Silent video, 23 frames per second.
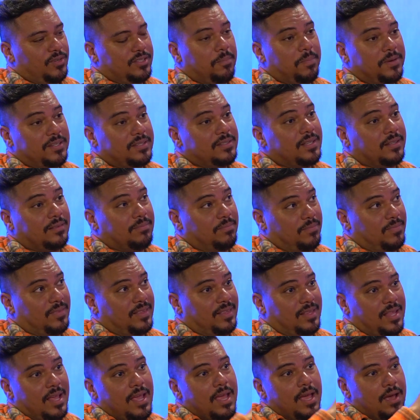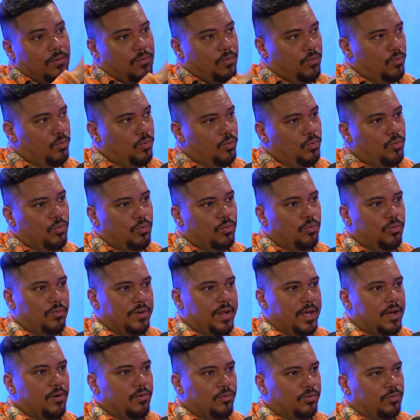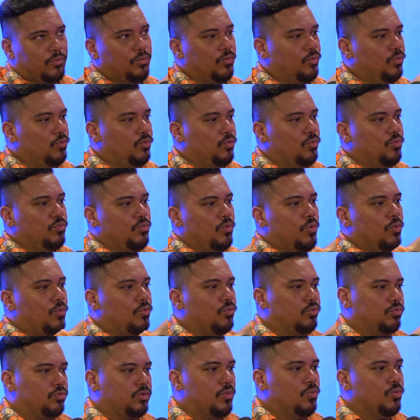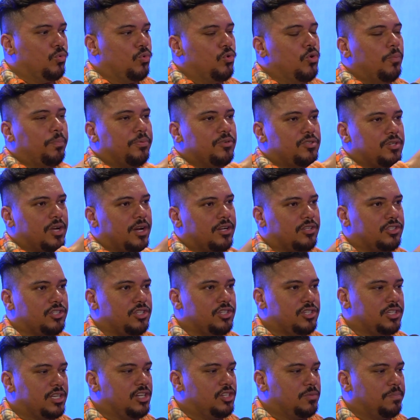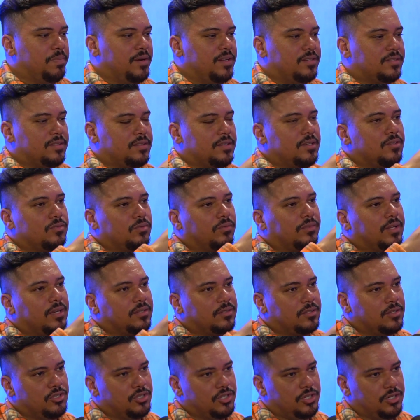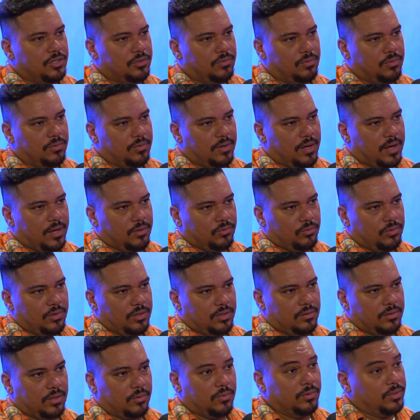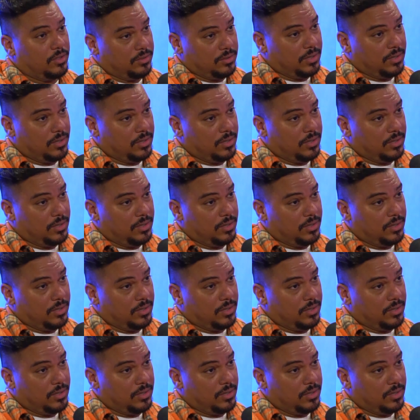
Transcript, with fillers: precisa ter o, o né, o, o, ter um grupo de artistas que eles precisam dar sentido tudo aquilo que está acontecendo,